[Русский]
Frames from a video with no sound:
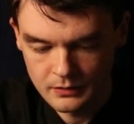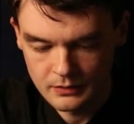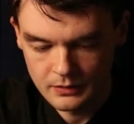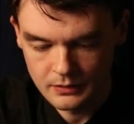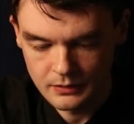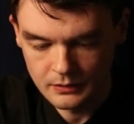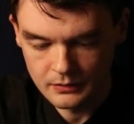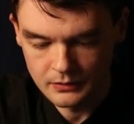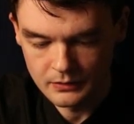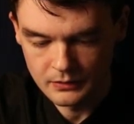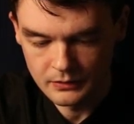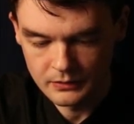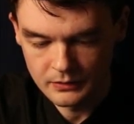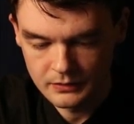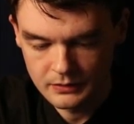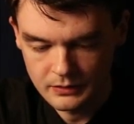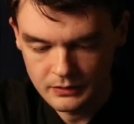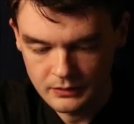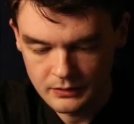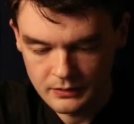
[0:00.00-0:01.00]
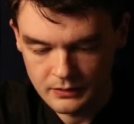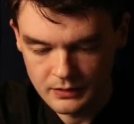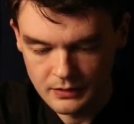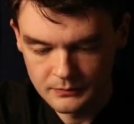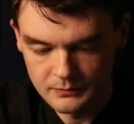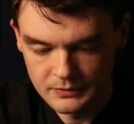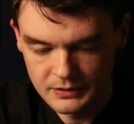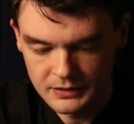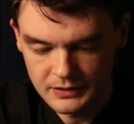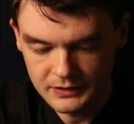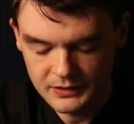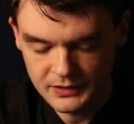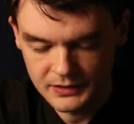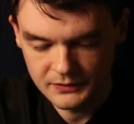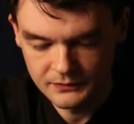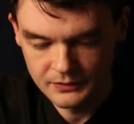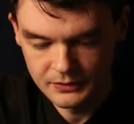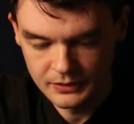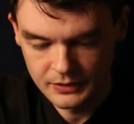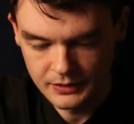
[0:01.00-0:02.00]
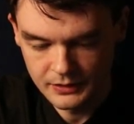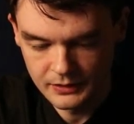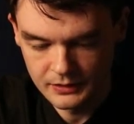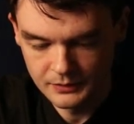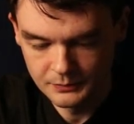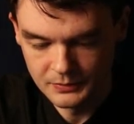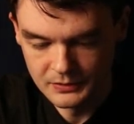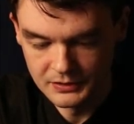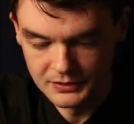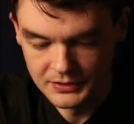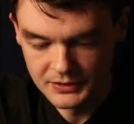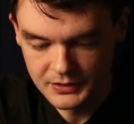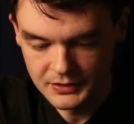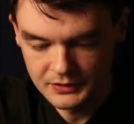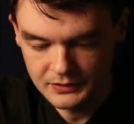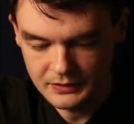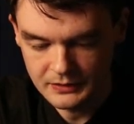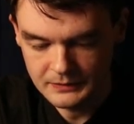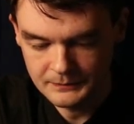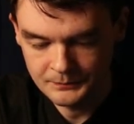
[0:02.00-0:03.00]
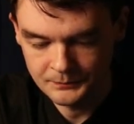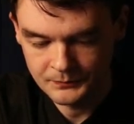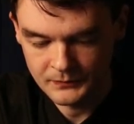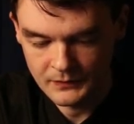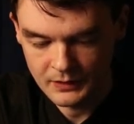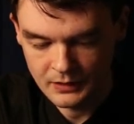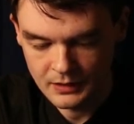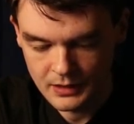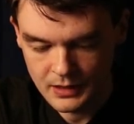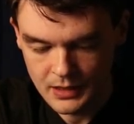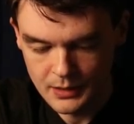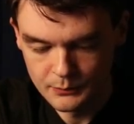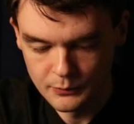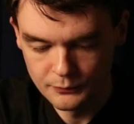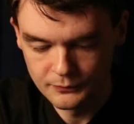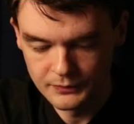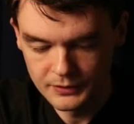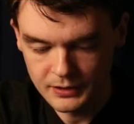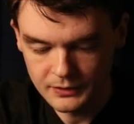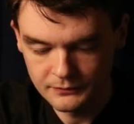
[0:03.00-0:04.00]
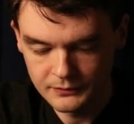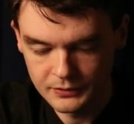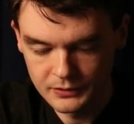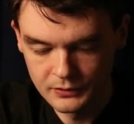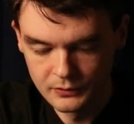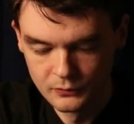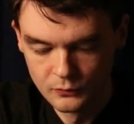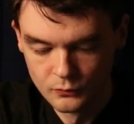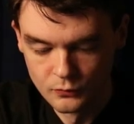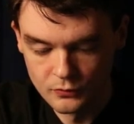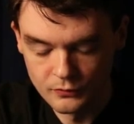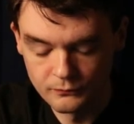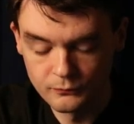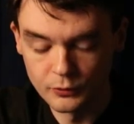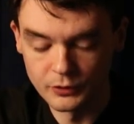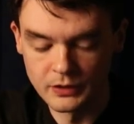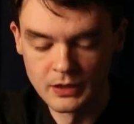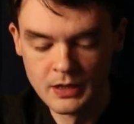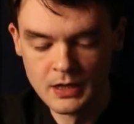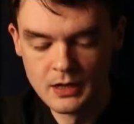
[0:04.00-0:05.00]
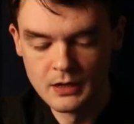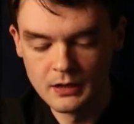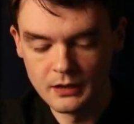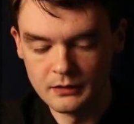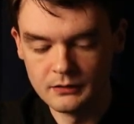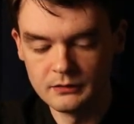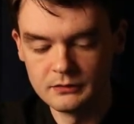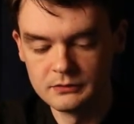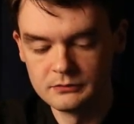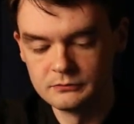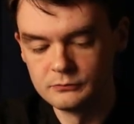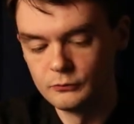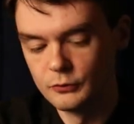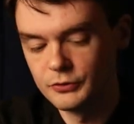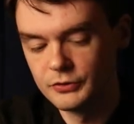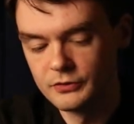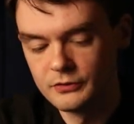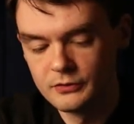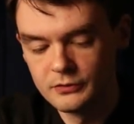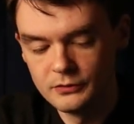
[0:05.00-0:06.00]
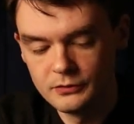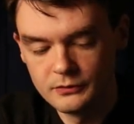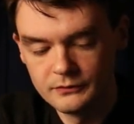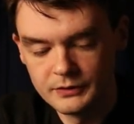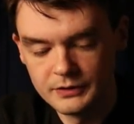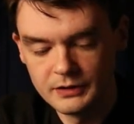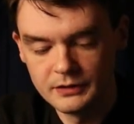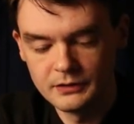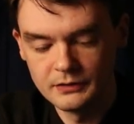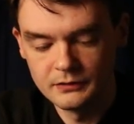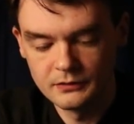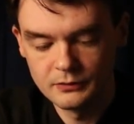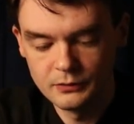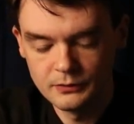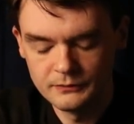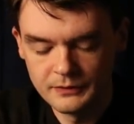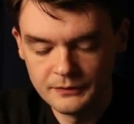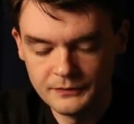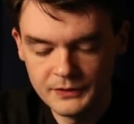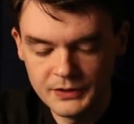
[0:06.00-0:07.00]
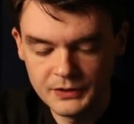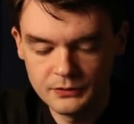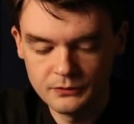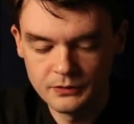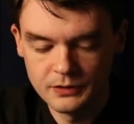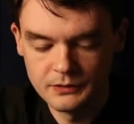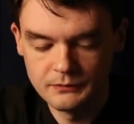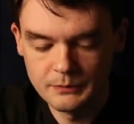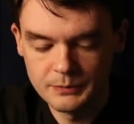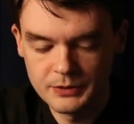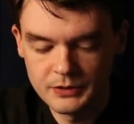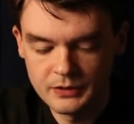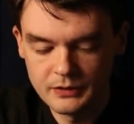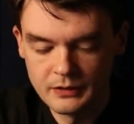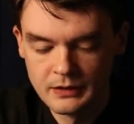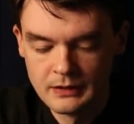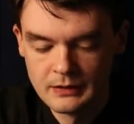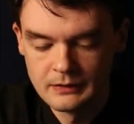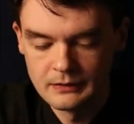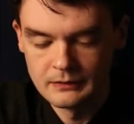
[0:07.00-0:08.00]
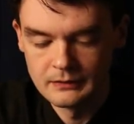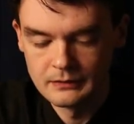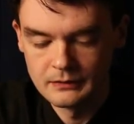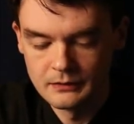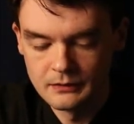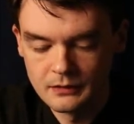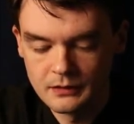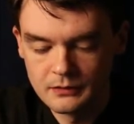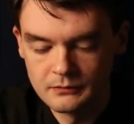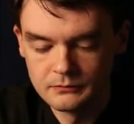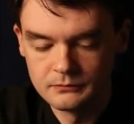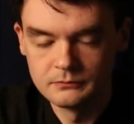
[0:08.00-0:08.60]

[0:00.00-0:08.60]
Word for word: Так, так, так, омлет, свеча из апельсина, камуфлированный лук. Вот, э, очень клевое, клевое видео и вообще э,